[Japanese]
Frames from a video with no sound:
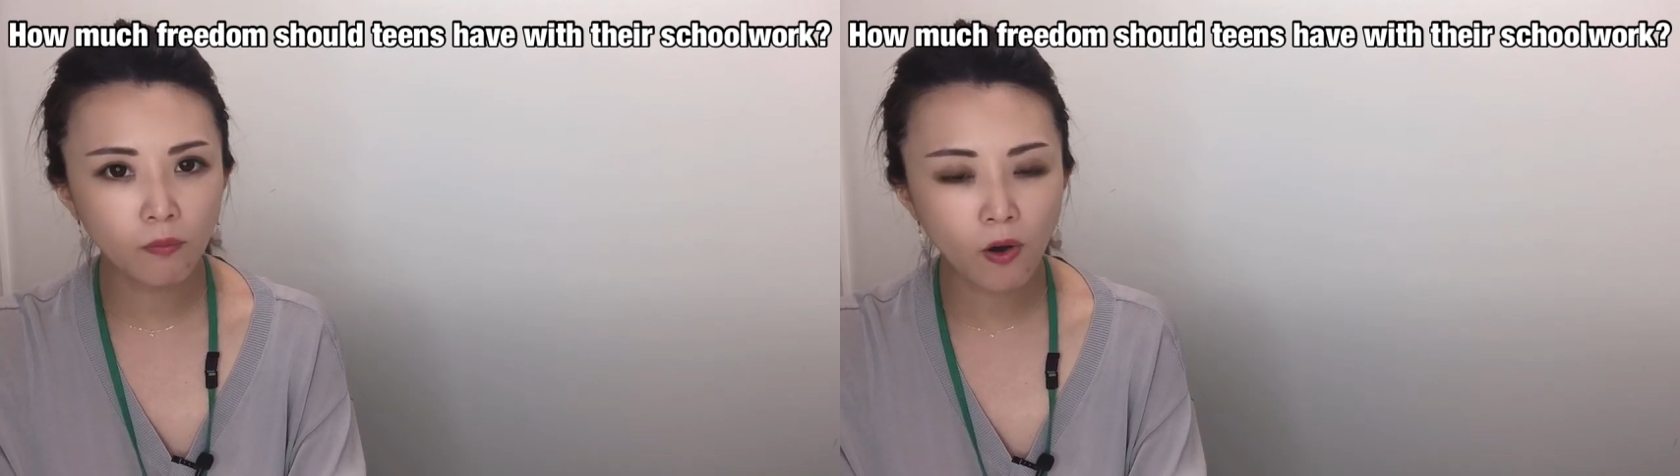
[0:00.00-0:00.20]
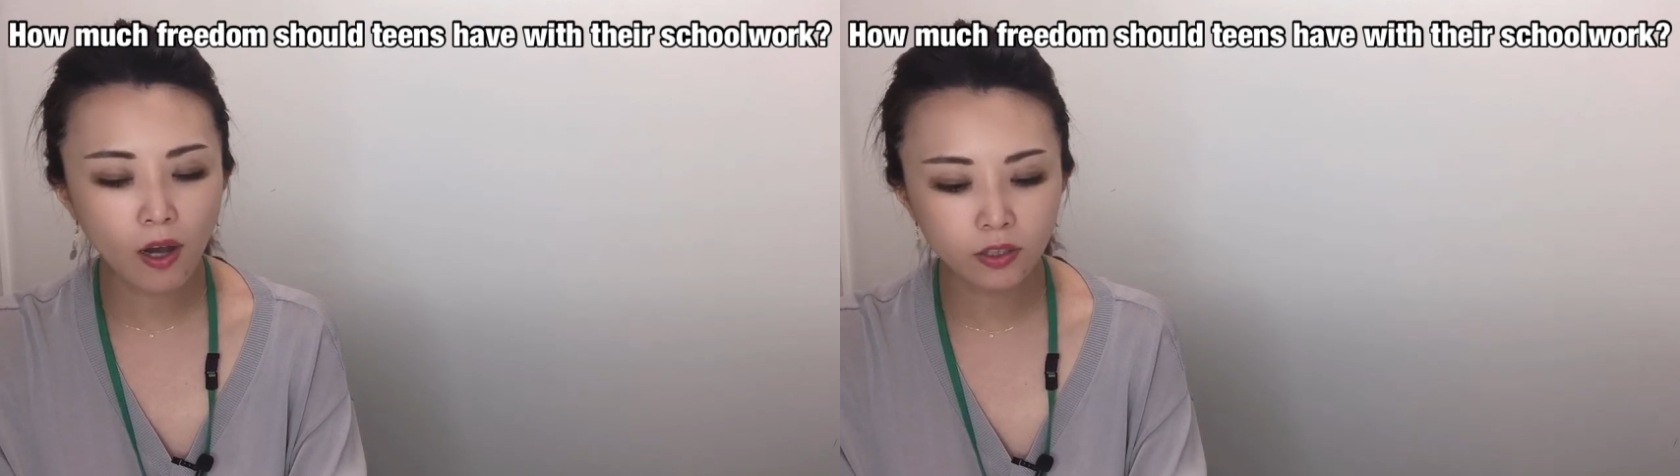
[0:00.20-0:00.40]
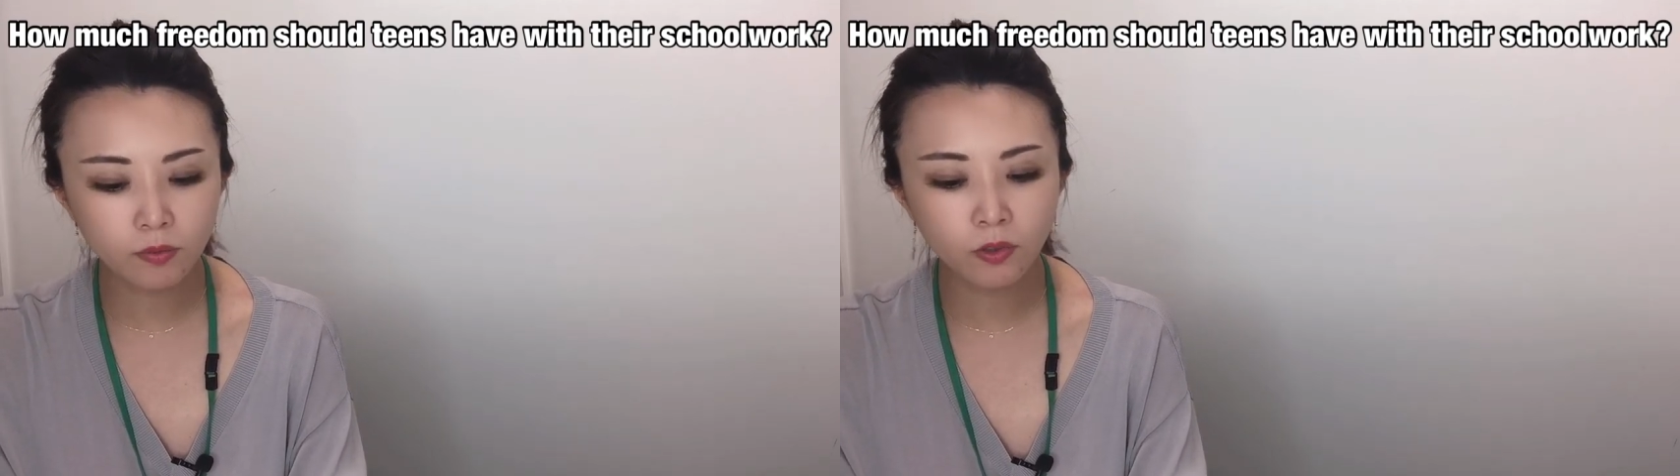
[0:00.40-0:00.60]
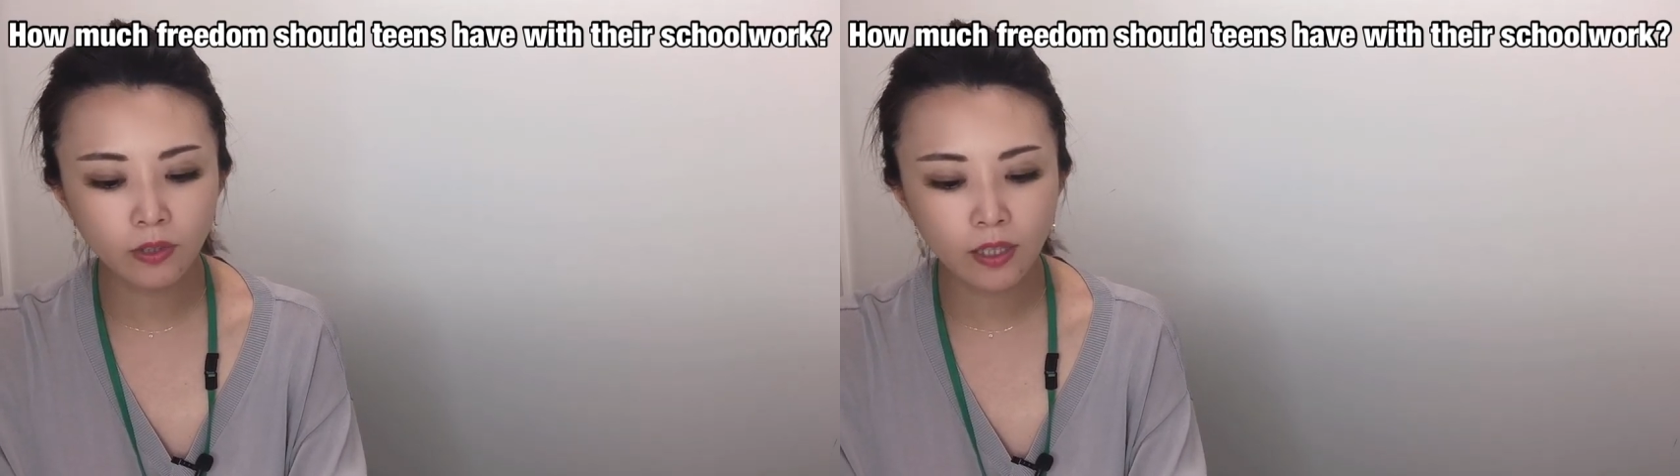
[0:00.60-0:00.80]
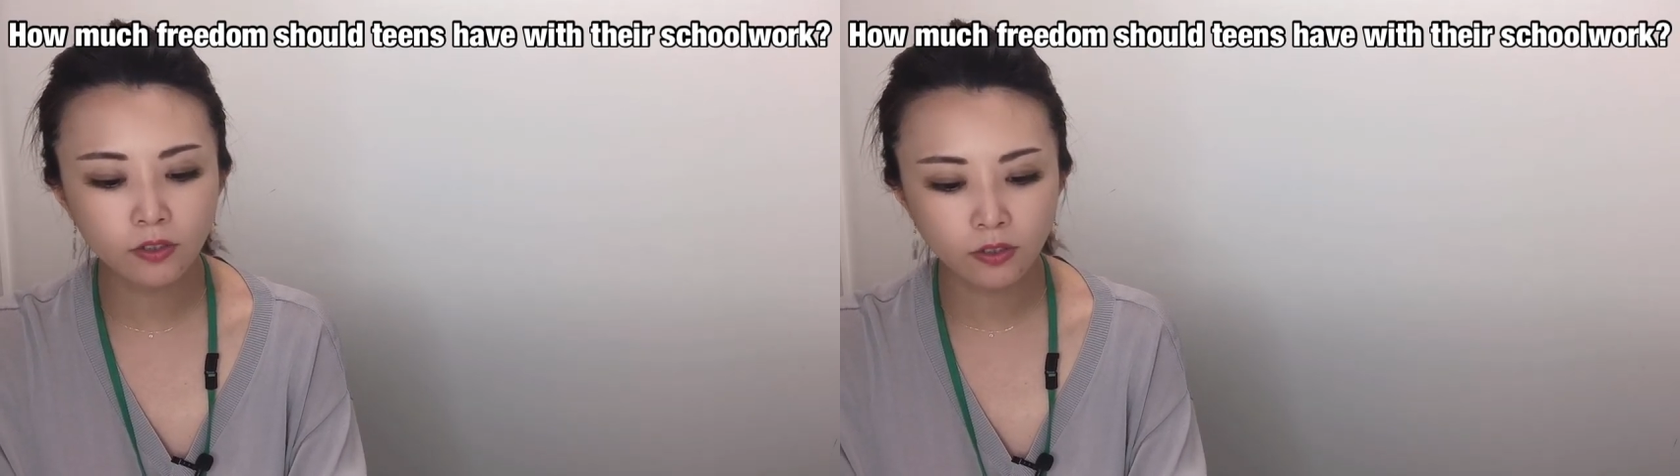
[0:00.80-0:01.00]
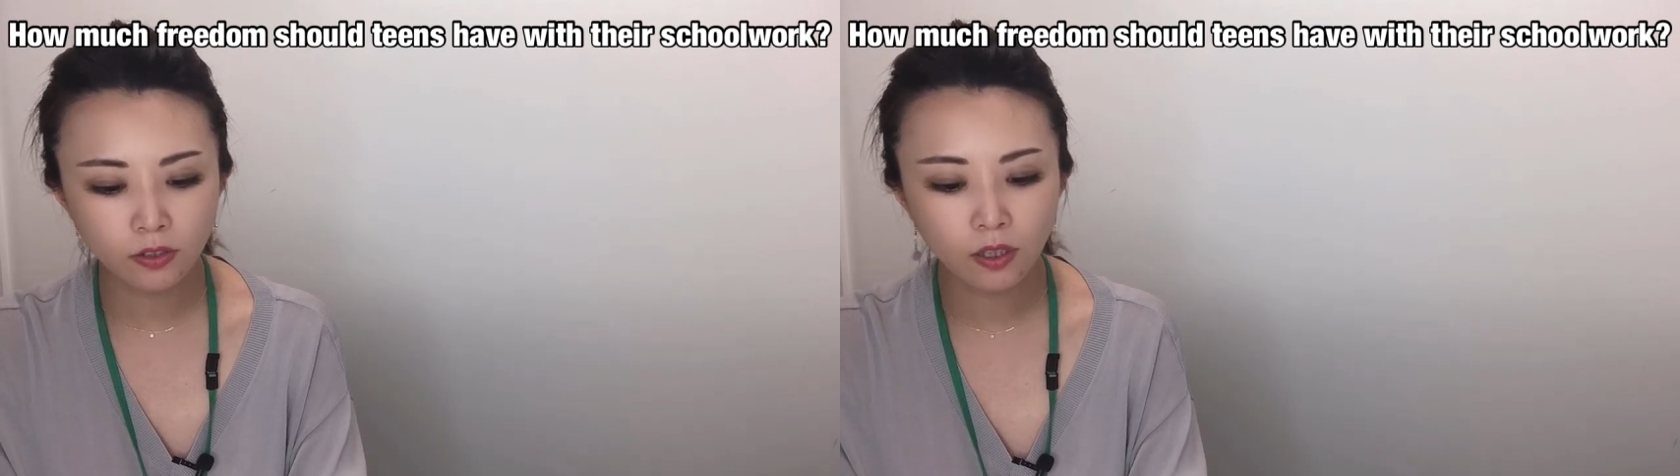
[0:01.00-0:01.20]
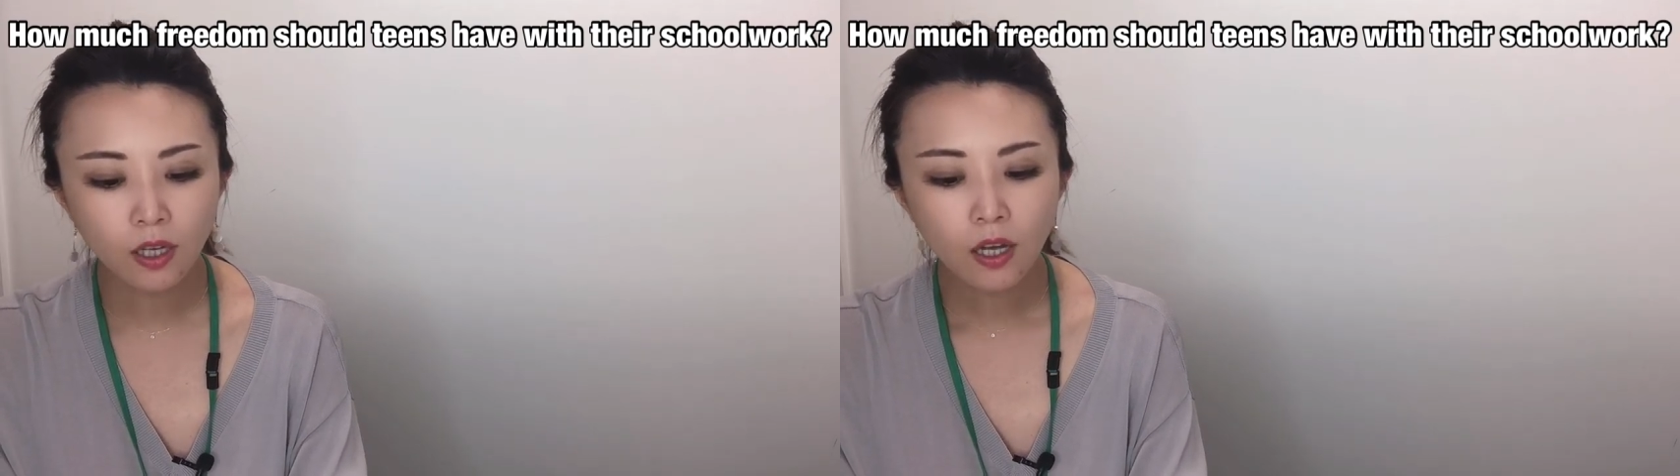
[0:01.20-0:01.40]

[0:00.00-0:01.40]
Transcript: も足も出ず、